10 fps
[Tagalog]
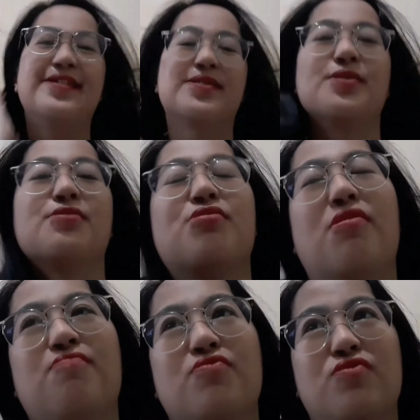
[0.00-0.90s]
Tapos,
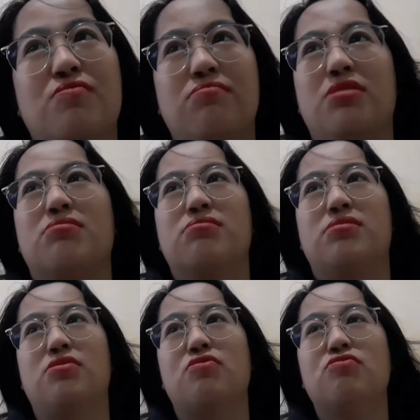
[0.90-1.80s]
natapon yung milk
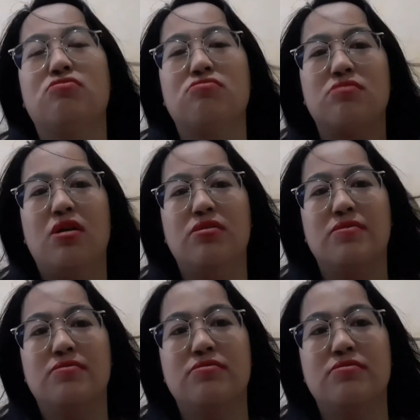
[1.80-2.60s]
tea. Yun yung, ano,